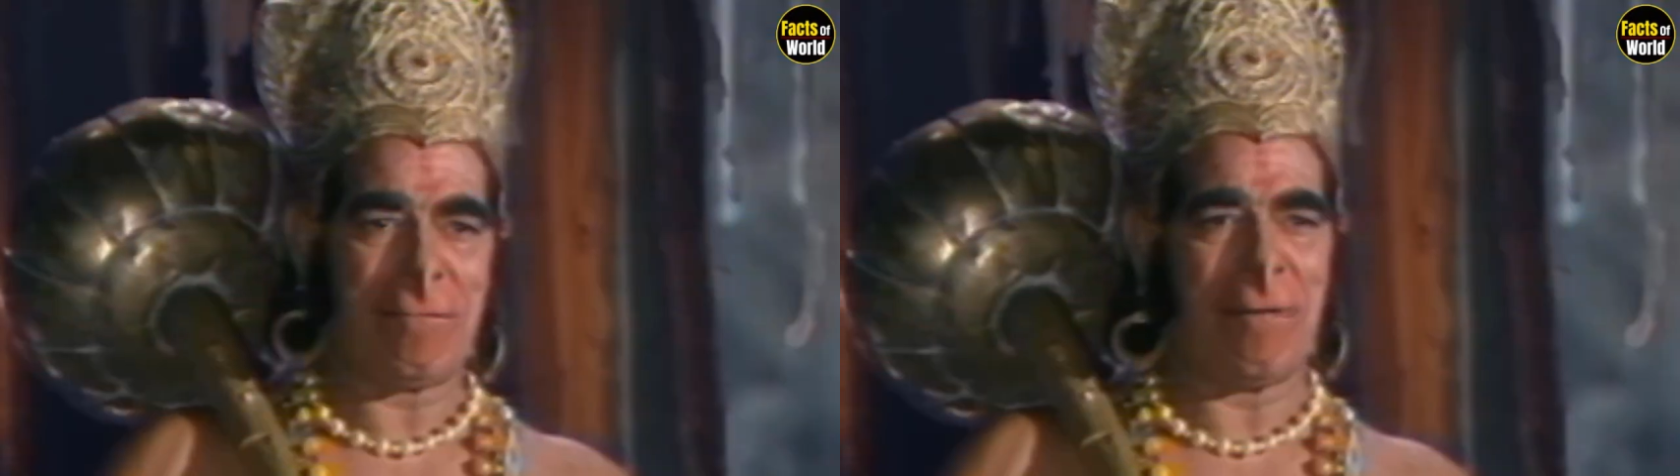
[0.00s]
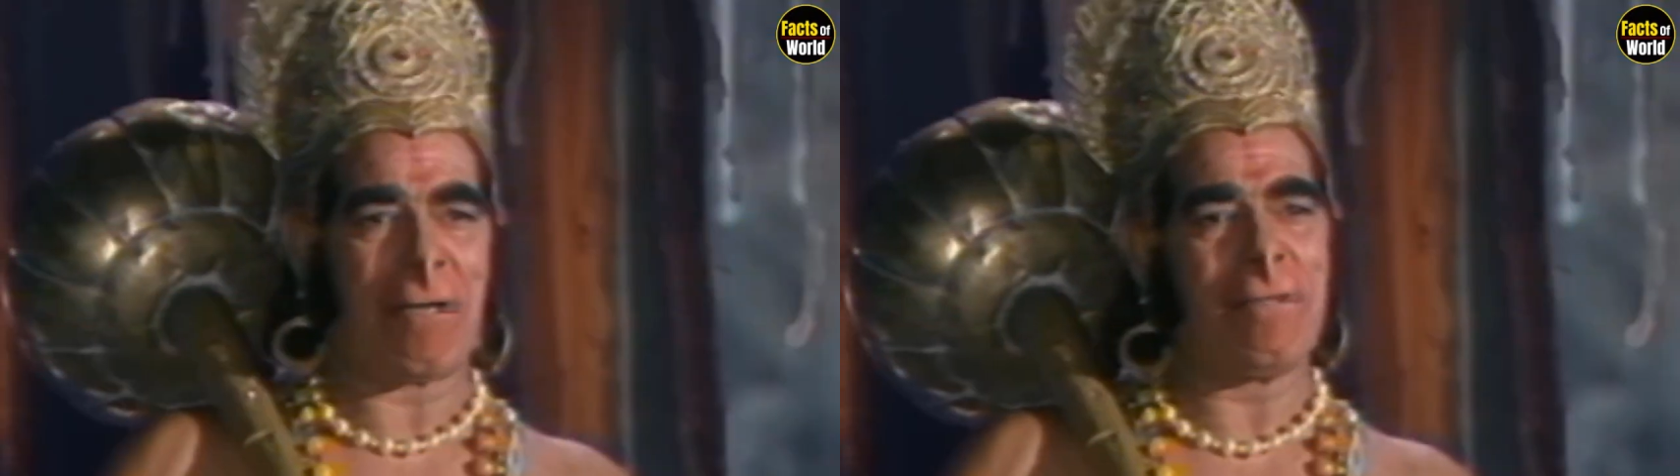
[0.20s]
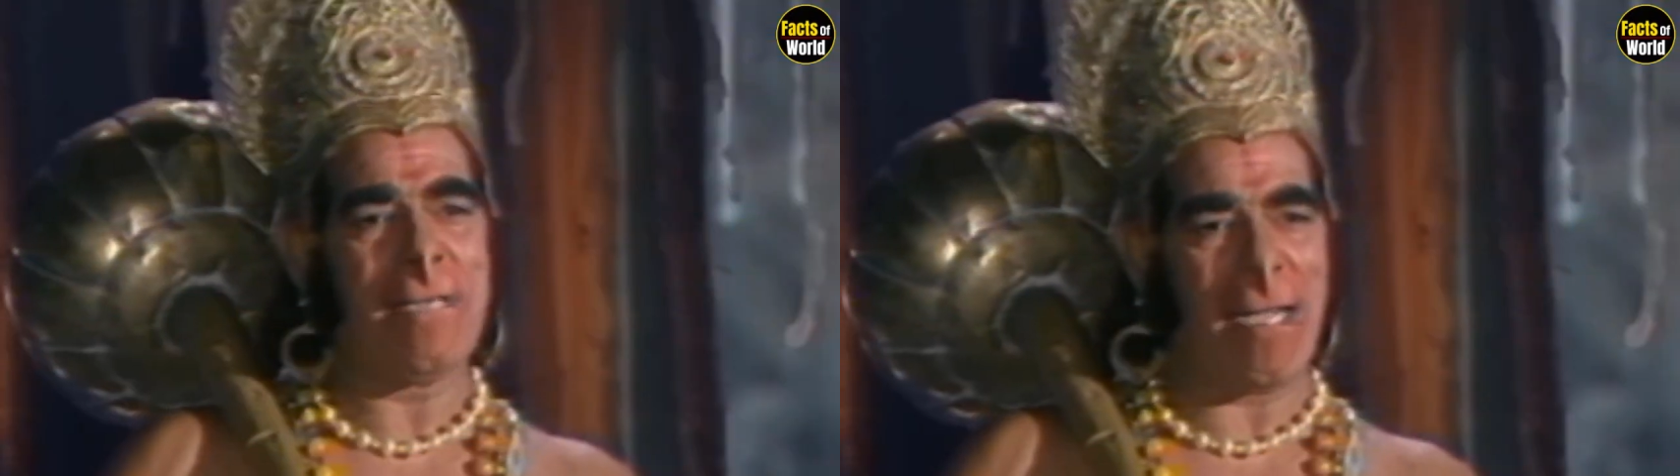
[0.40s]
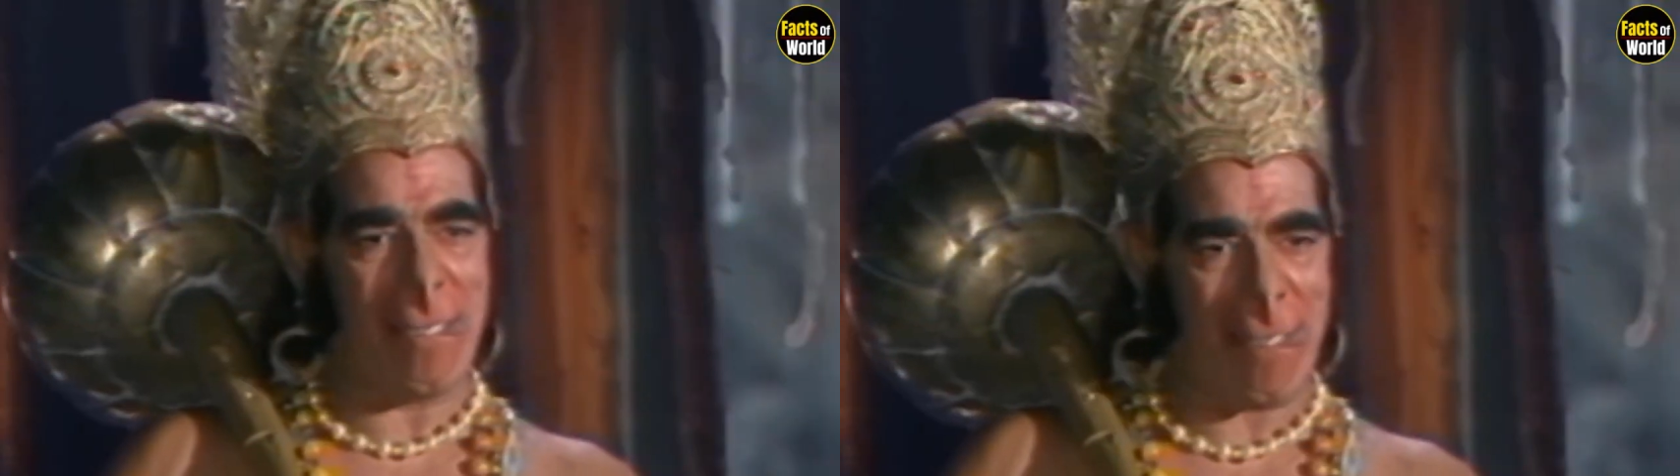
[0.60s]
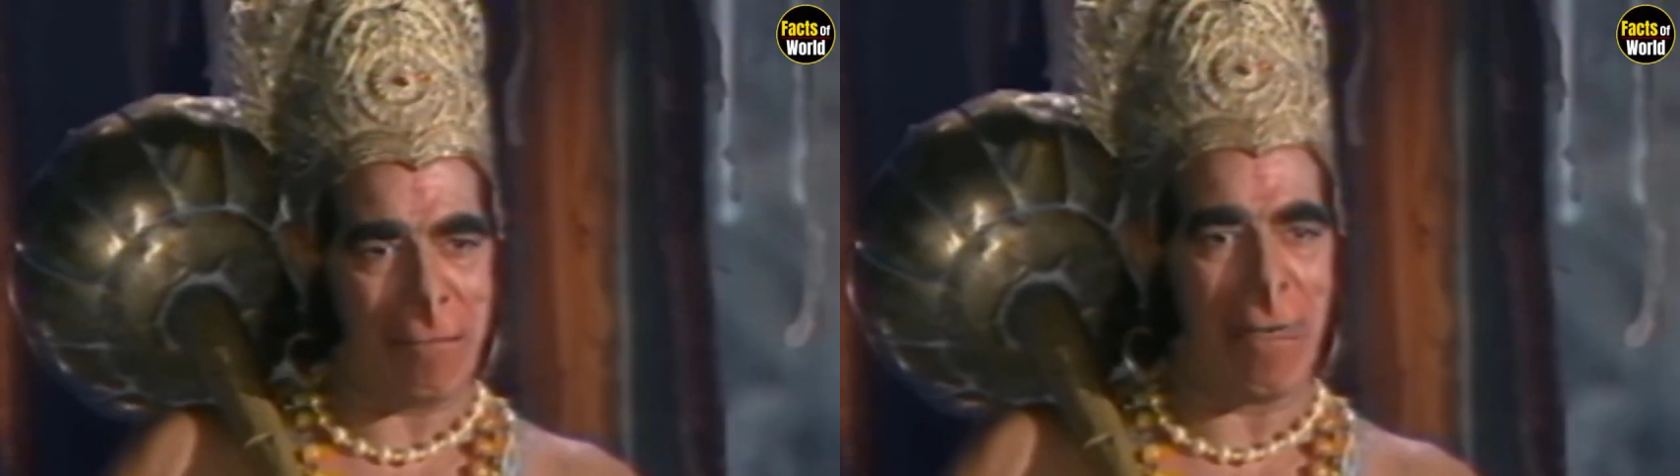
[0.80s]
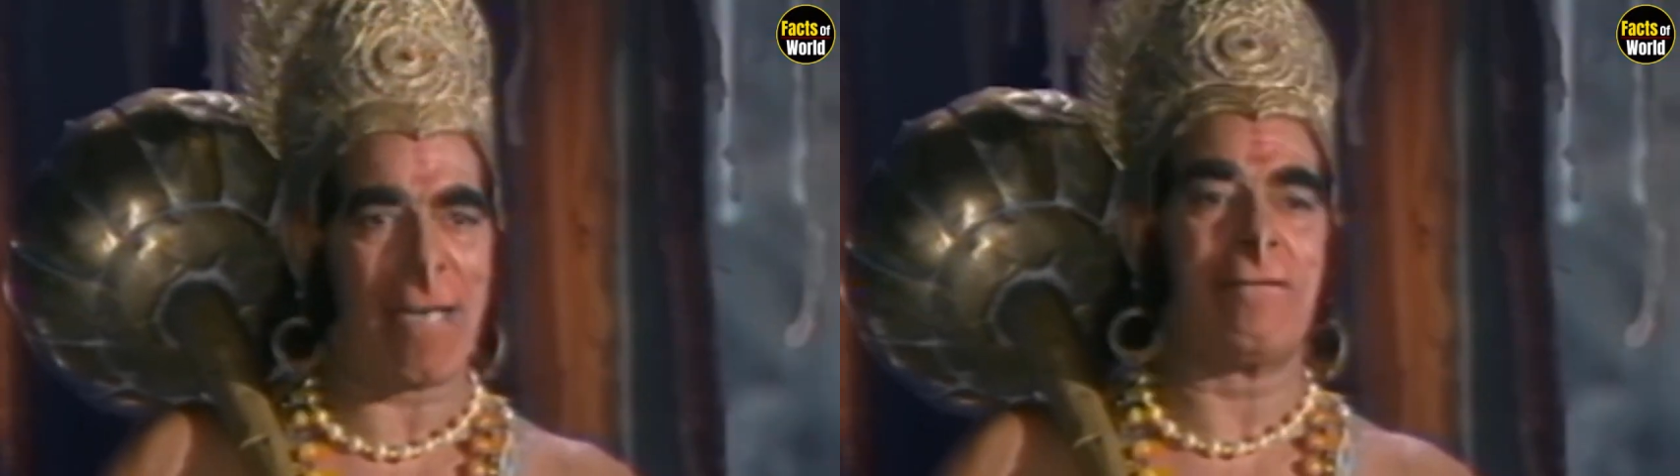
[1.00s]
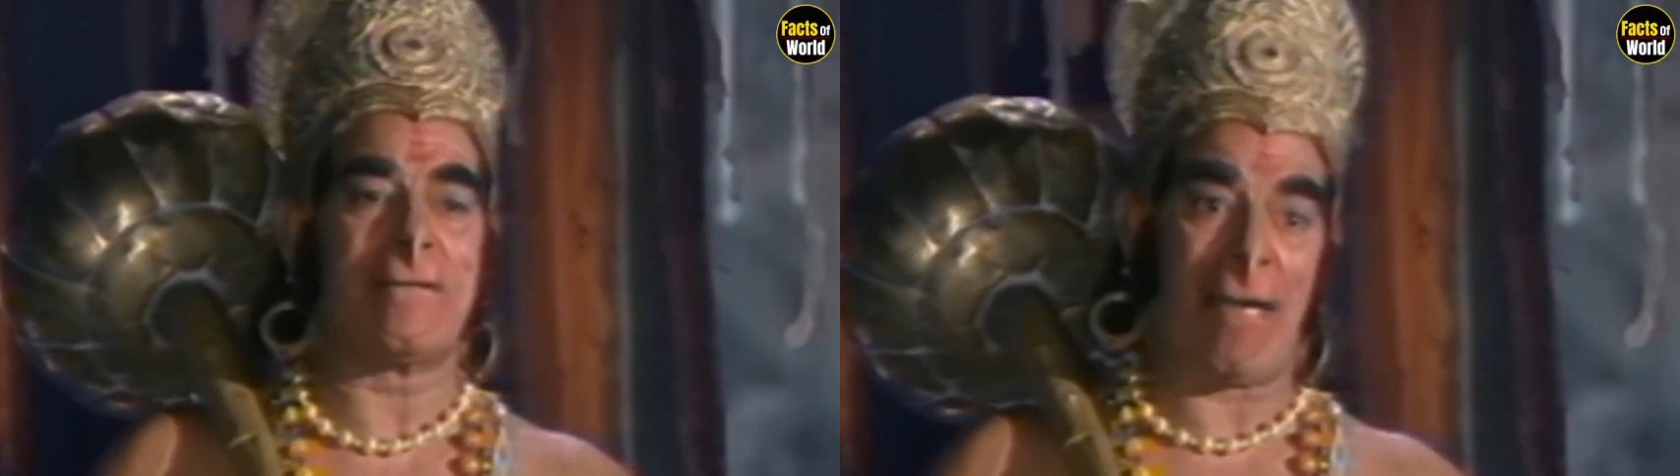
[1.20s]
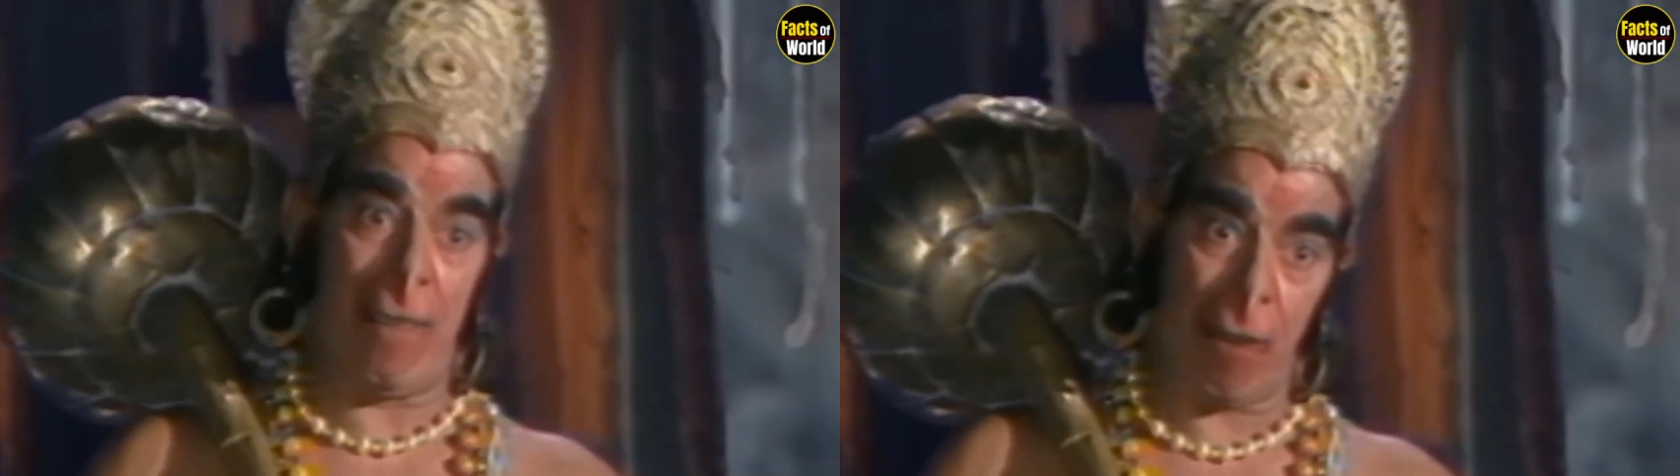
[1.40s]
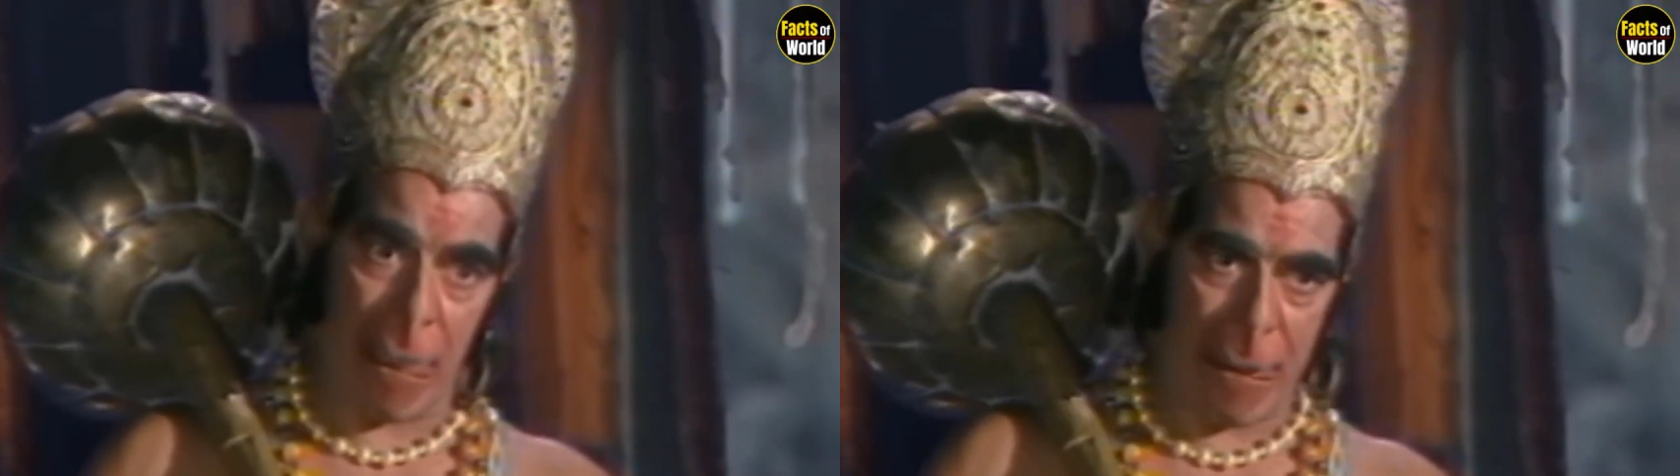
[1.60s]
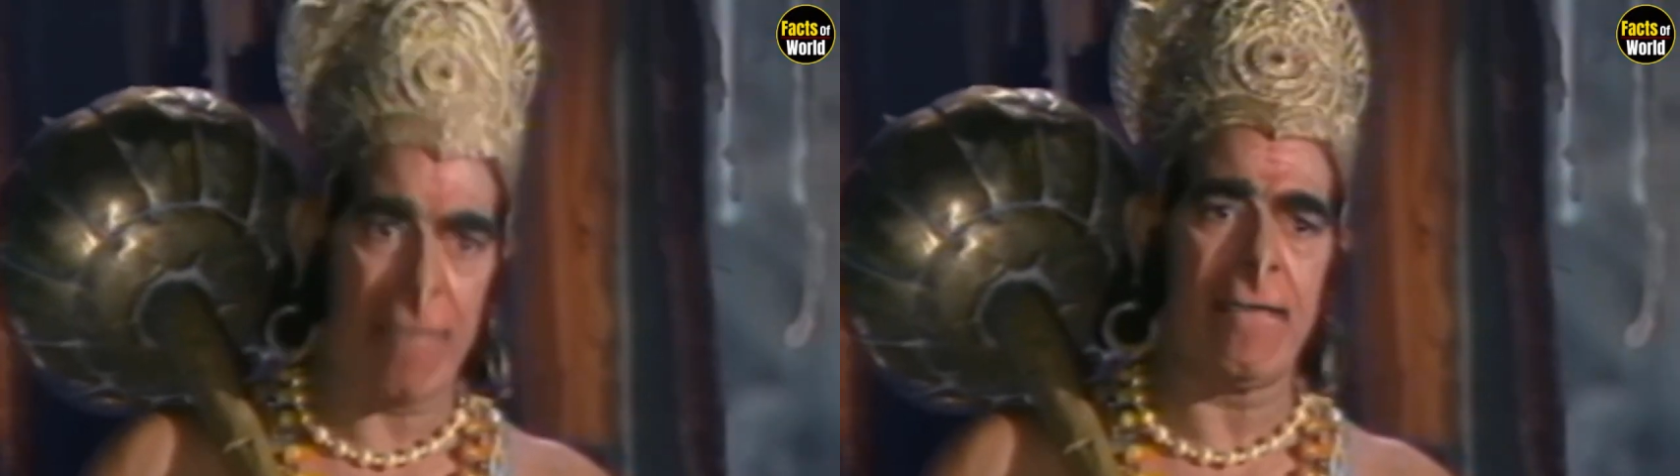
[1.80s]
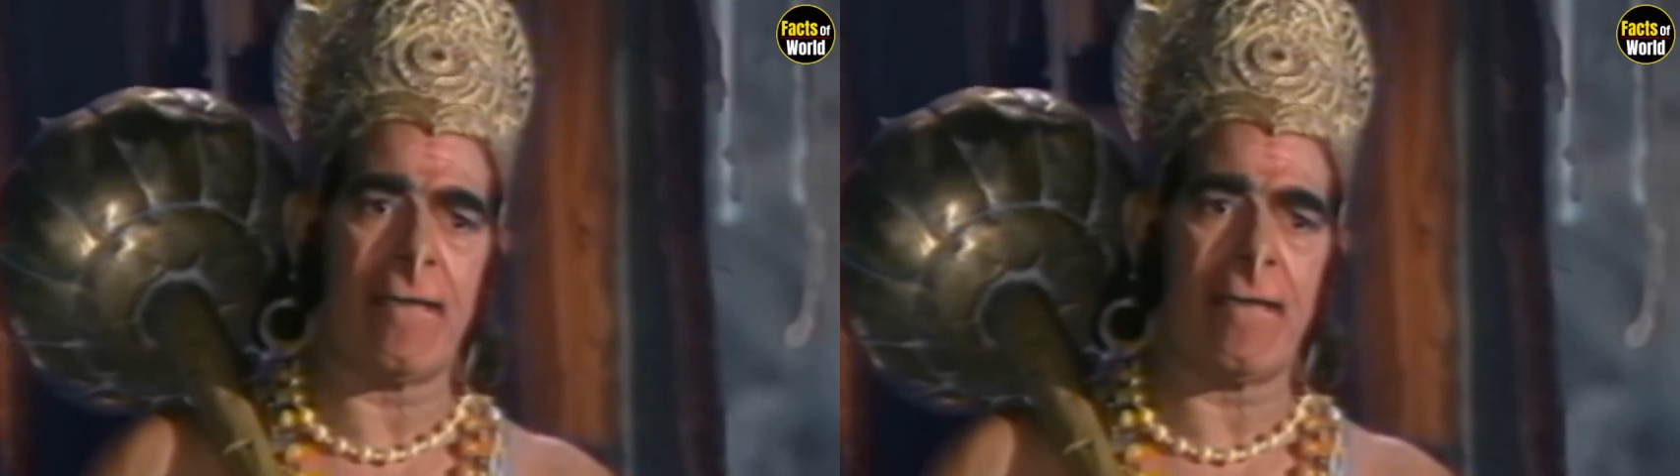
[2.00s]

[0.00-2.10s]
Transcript: आधे घंटे का समय बर्बाद हो